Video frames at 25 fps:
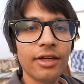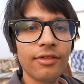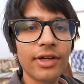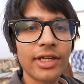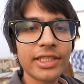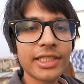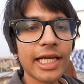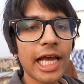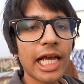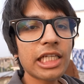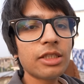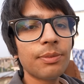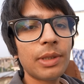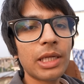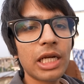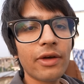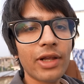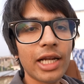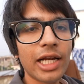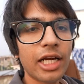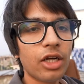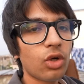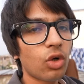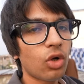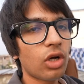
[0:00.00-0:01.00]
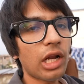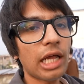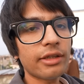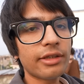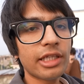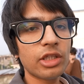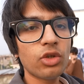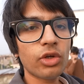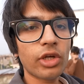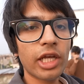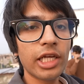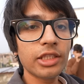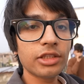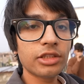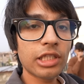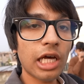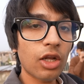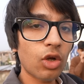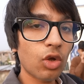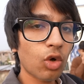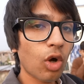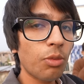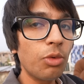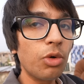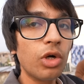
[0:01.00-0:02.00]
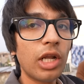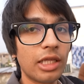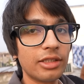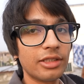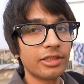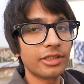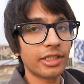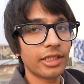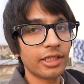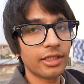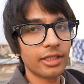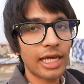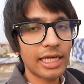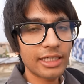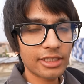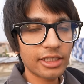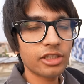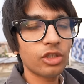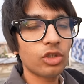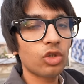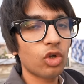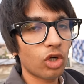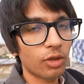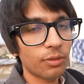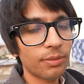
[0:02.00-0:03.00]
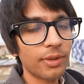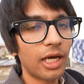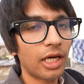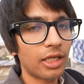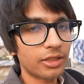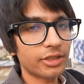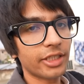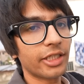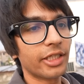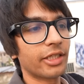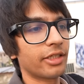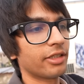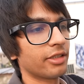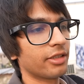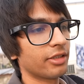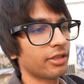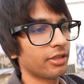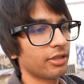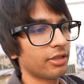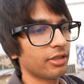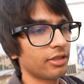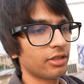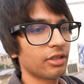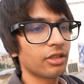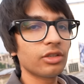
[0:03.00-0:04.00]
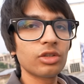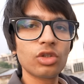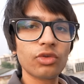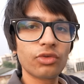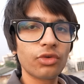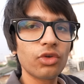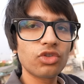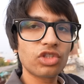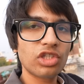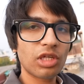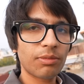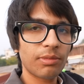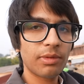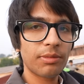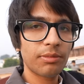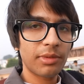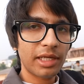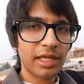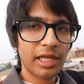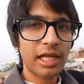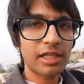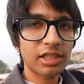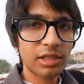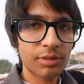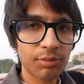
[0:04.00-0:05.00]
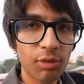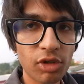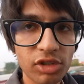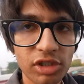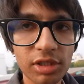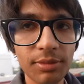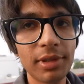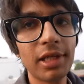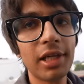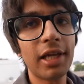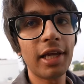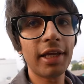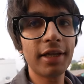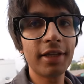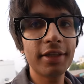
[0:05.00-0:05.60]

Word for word: वैसे गाइस बड़े वाले ड्रोन आते हैं जो कि इंसानों को भी उड़ा देते हैं ऐसे ऐसे ड्रोन भी आते हैं तो फ्यूचर में मेरे ख्याल से पॉसिबल है